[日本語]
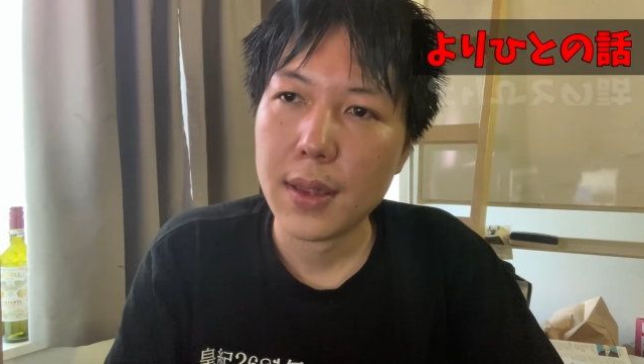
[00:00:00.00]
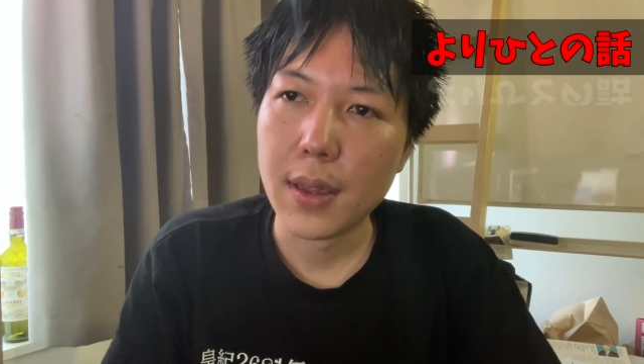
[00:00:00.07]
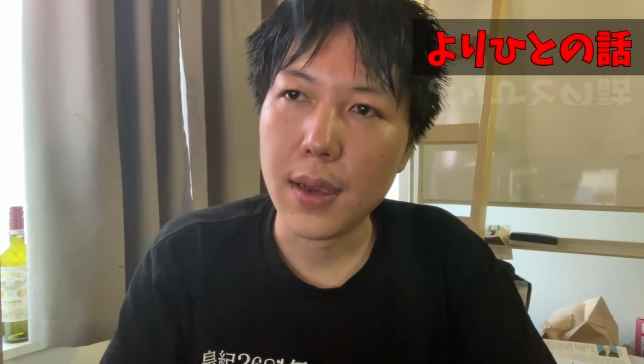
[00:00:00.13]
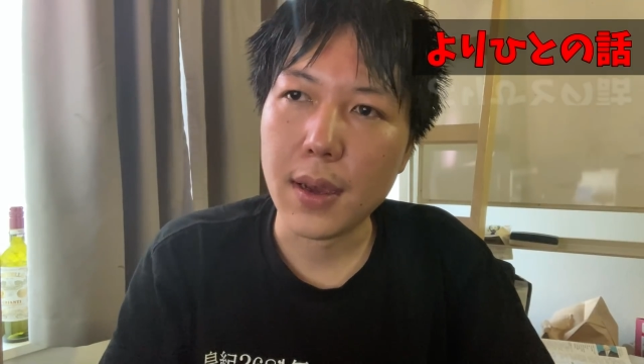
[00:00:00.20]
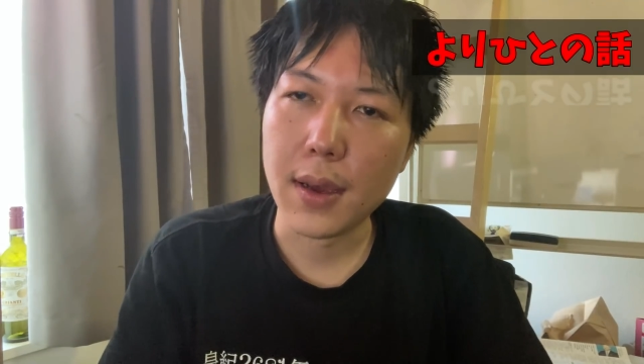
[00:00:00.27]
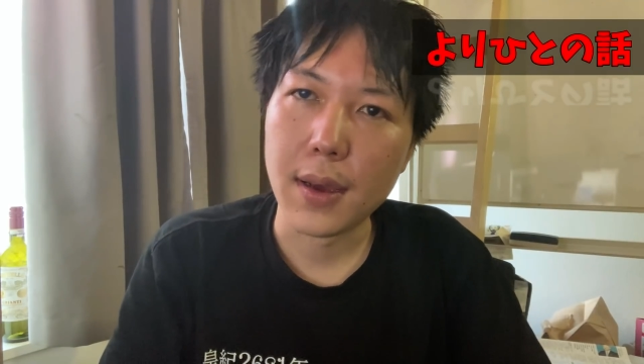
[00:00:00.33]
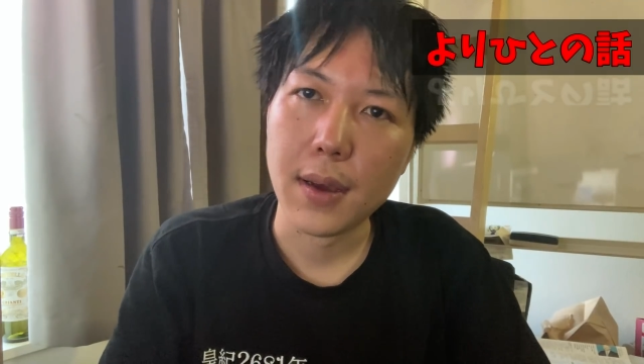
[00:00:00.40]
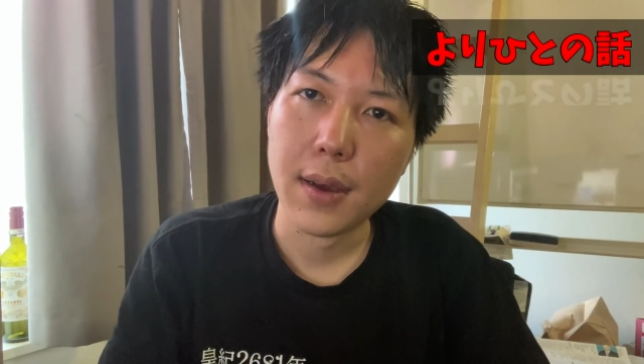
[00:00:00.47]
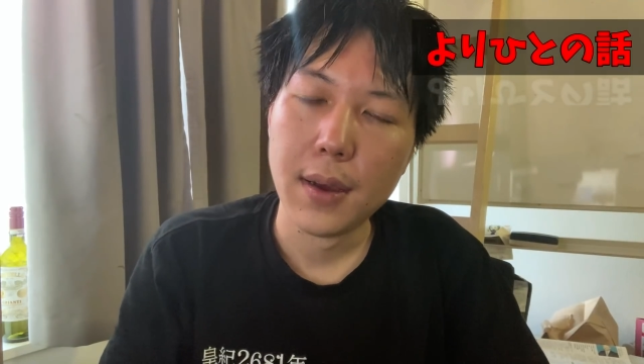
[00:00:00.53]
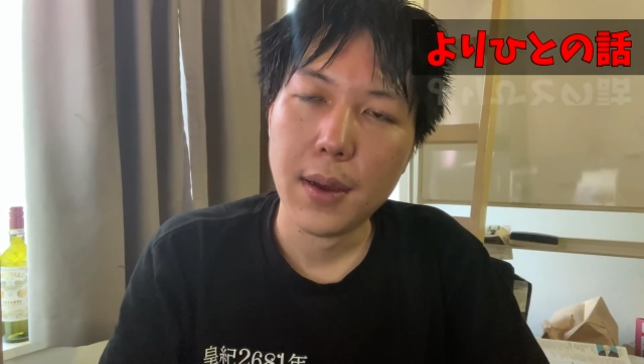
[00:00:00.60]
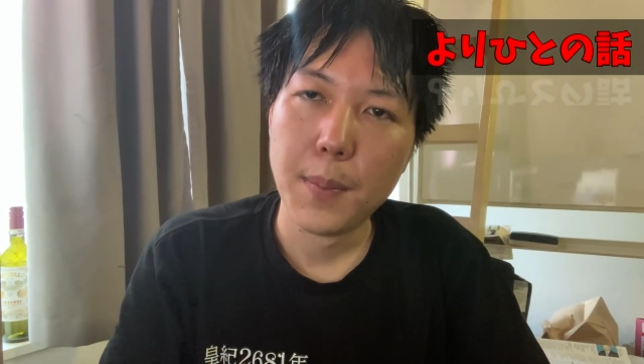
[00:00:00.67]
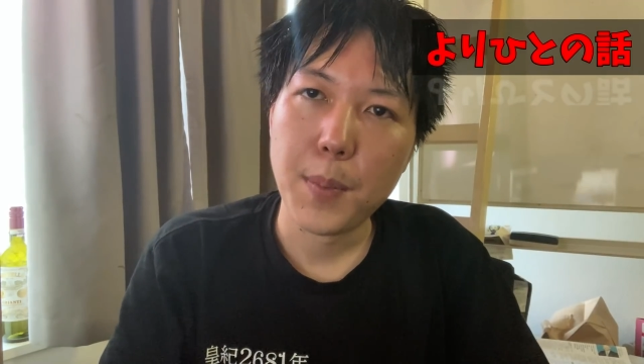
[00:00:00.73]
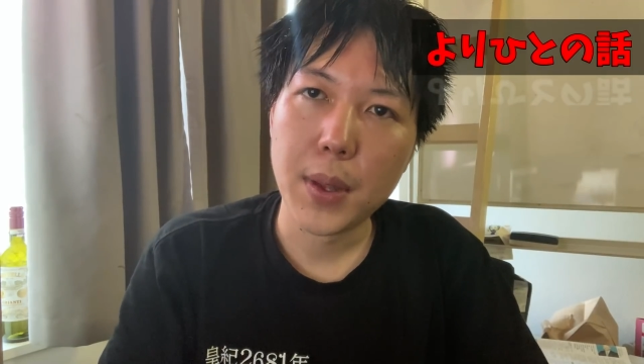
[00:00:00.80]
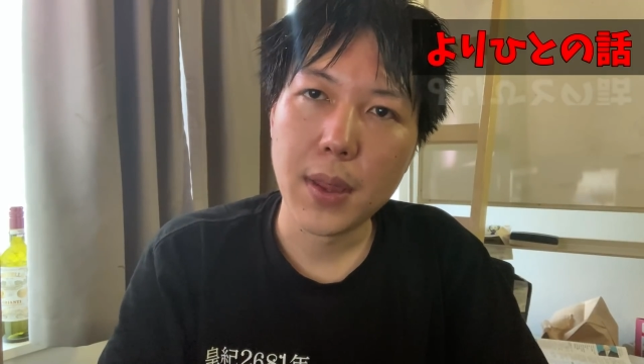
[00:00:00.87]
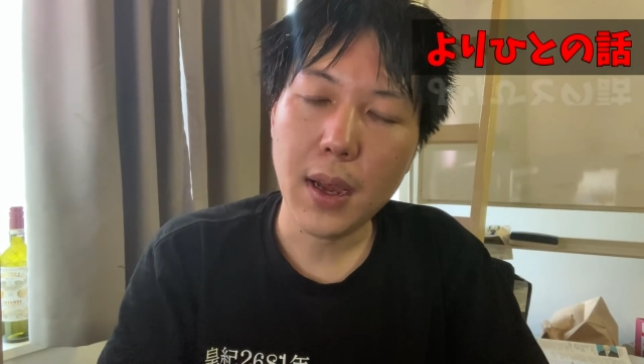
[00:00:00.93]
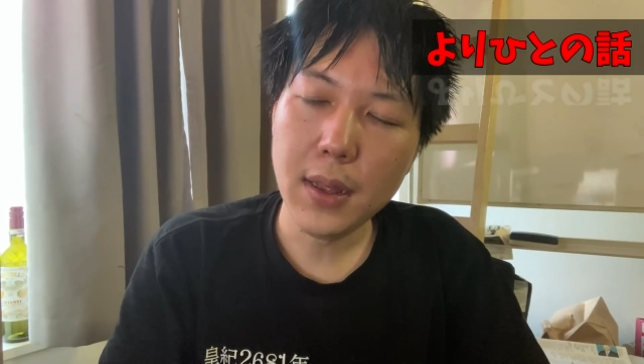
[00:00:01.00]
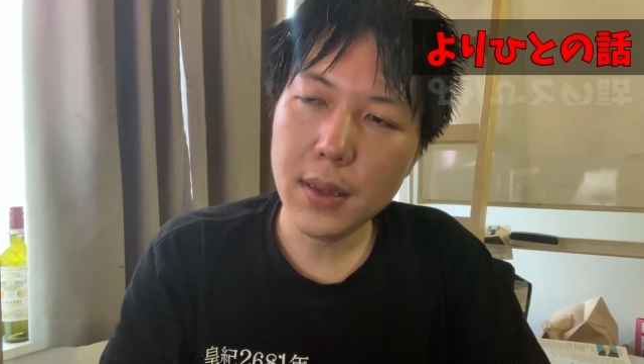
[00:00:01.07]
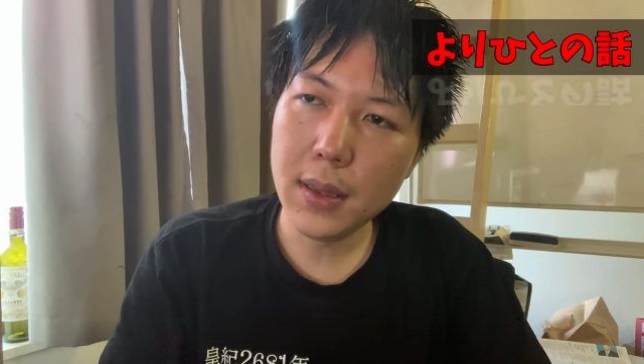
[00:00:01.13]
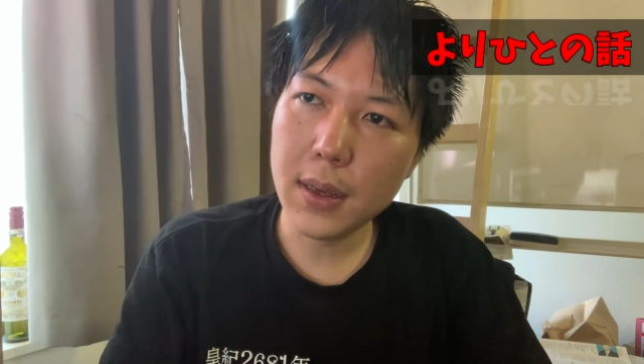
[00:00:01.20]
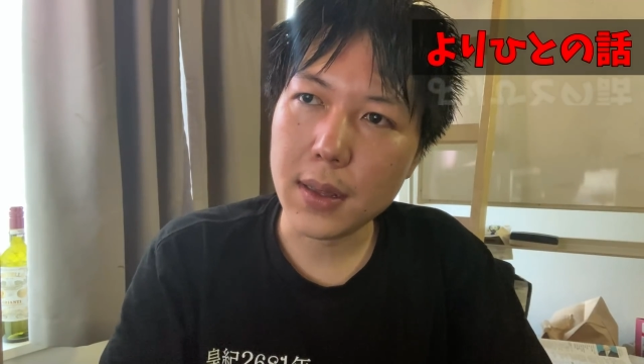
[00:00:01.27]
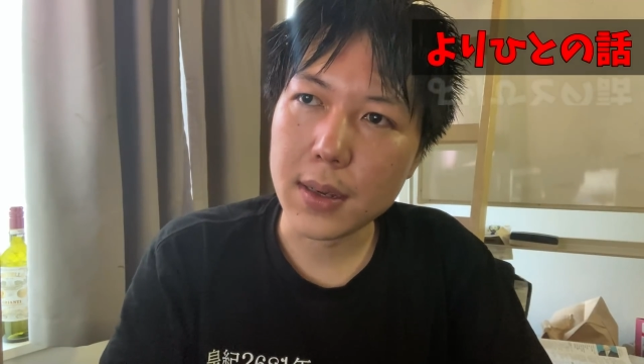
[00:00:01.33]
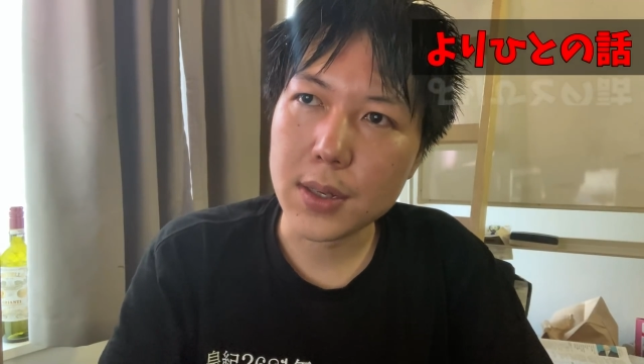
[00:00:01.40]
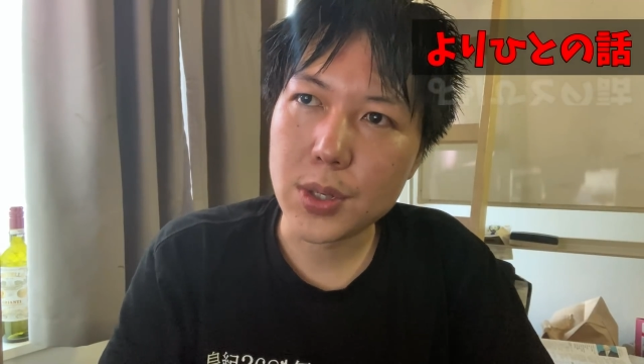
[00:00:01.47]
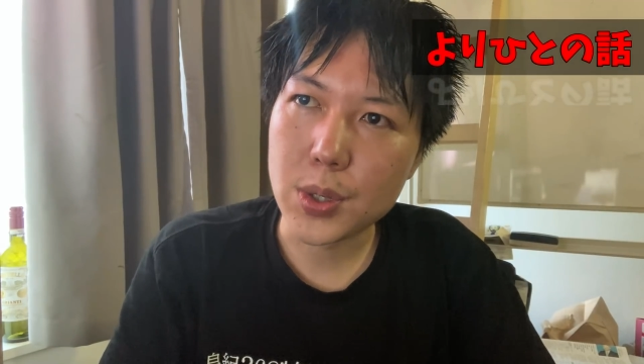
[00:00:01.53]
で、まあ、なんでね、